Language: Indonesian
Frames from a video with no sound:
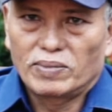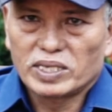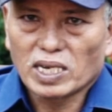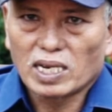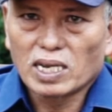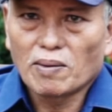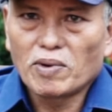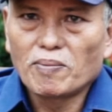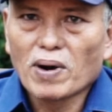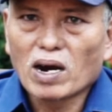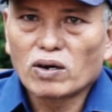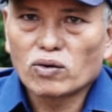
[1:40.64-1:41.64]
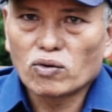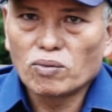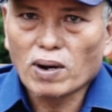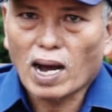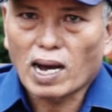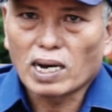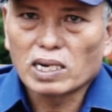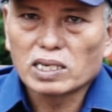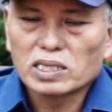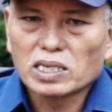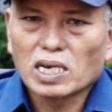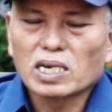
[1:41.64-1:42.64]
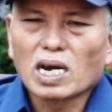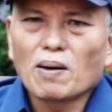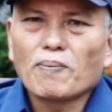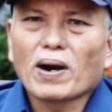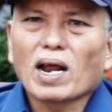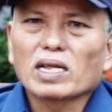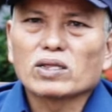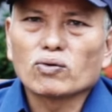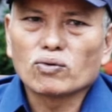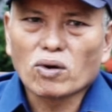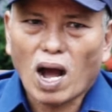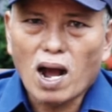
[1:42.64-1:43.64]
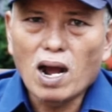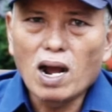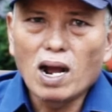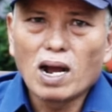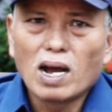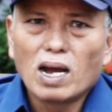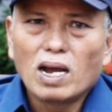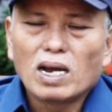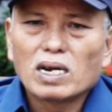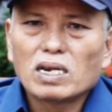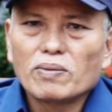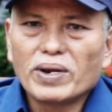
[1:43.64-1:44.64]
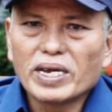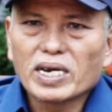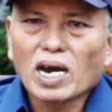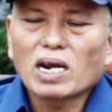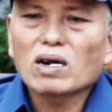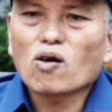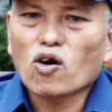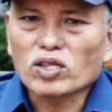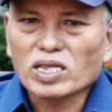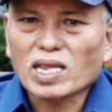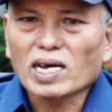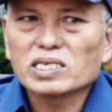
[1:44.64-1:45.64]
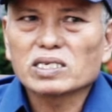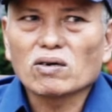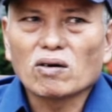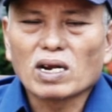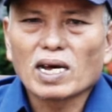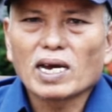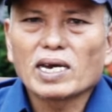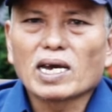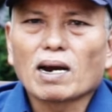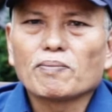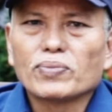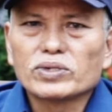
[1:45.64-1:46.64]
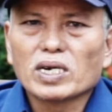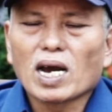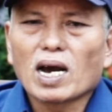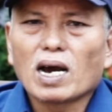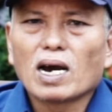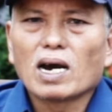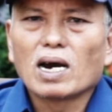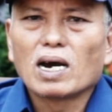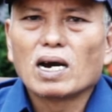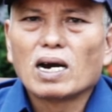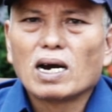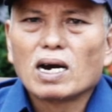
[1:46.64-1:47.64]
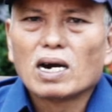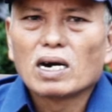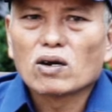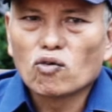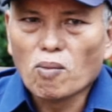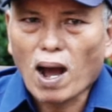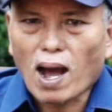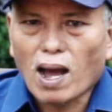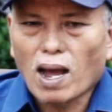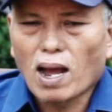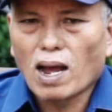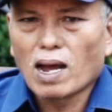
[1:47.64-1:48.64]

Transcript: Misalnya membangun rumah, sehingga para tukang diberikan kotas oleh yang punya rumah.